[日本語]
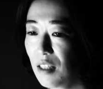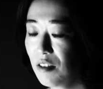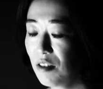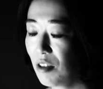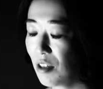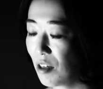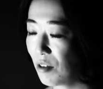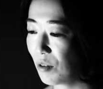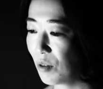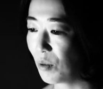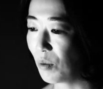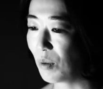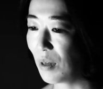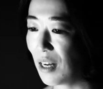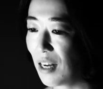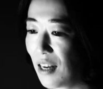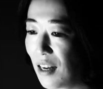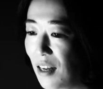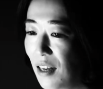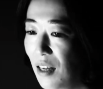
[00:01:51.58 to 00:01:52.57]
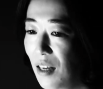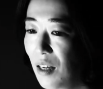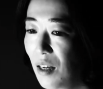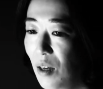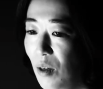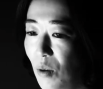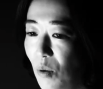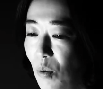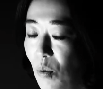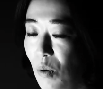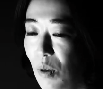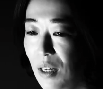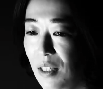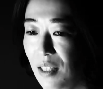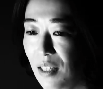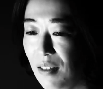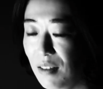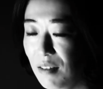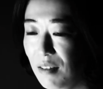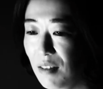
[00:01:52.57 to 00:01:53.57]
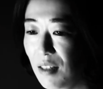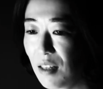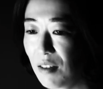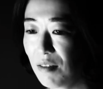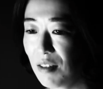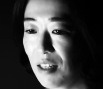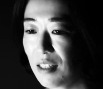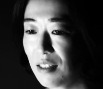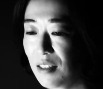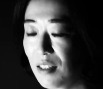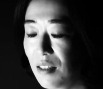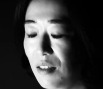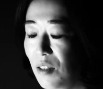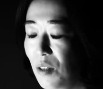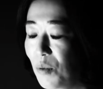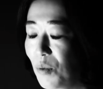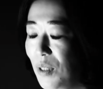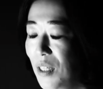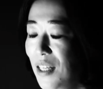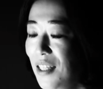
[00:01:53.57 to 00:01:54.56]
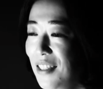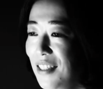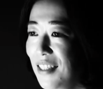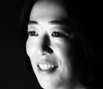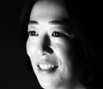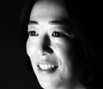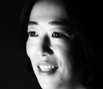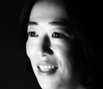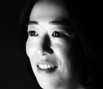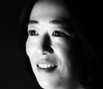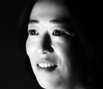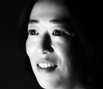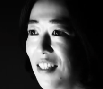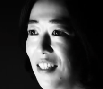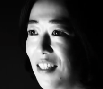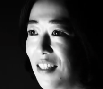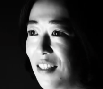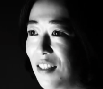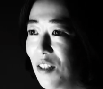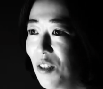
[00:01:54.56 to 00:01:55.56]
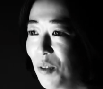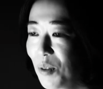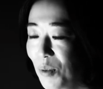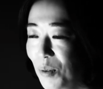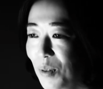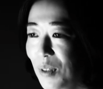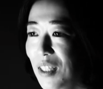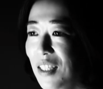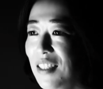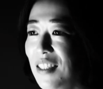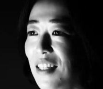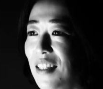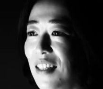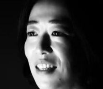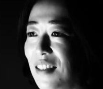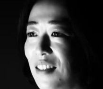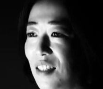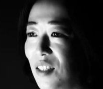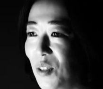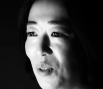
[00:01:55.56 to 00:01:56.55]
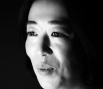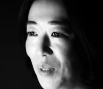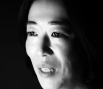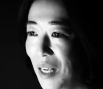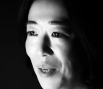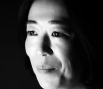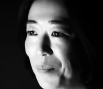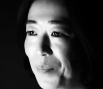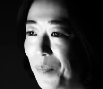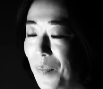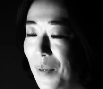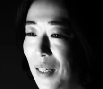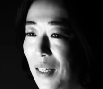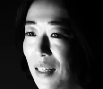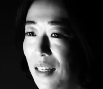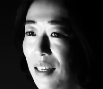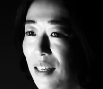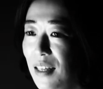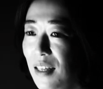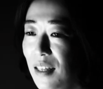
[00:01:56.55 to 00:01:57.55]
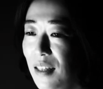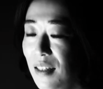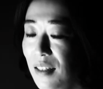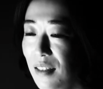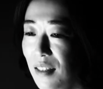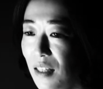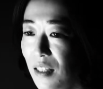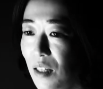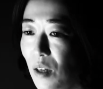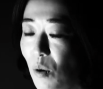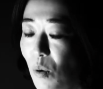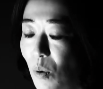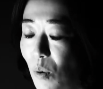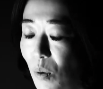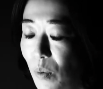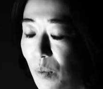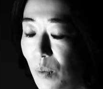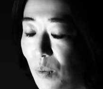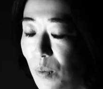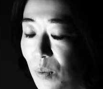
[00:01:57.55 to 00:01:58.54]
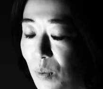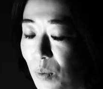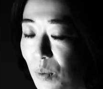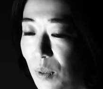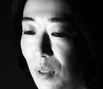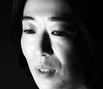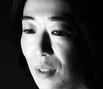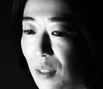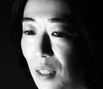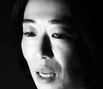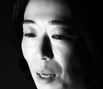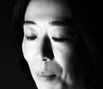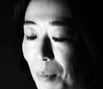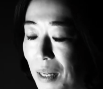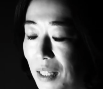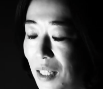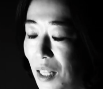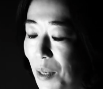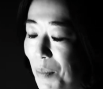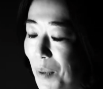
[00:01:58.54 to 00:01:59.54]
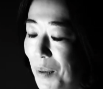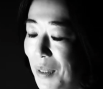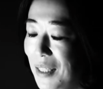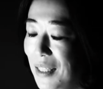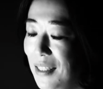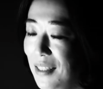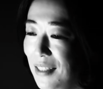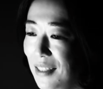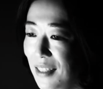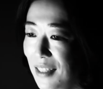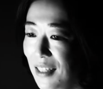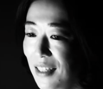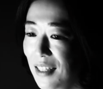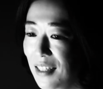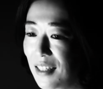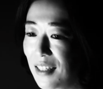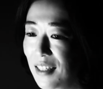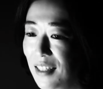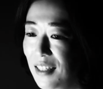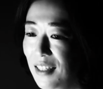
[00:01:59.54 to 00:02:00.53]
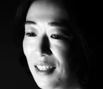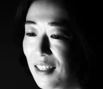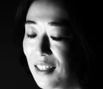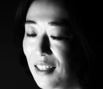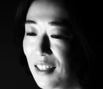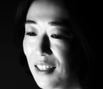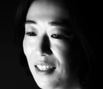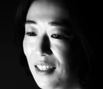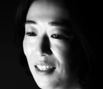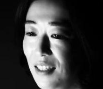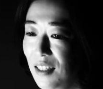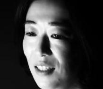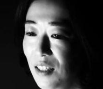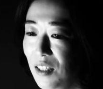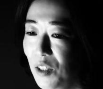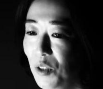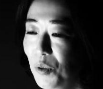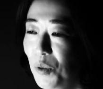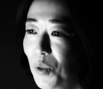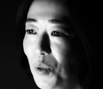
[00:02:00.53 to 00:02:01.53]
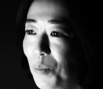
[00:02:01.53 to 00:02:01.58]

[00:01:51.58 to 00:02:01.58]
ナチュラルとかオーガニックな暮らしっていうのを意識せずにずっと暮らしてたんですよね。ただ本当たまたま私がヨー